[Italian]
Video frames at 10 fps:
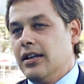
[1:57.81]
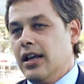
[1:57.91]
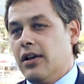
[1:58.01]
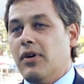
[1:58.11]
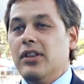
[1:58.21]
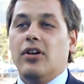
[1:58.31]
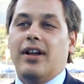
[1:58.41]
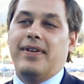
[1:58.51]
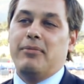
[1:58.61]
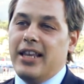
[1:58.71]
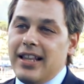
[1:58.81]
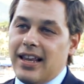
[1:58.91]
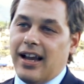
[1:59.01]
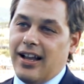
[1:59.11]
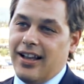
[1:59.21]
E quando la
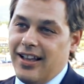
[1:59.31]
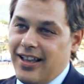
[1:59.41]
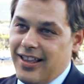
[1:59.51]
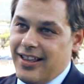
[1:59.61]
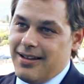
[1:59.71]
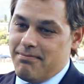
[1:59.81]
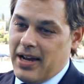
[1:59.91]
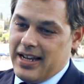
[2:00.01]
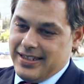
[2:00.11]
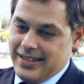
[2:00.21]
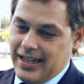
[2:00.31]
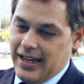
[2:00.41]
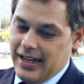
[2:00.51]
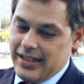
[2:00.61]
famiglia passa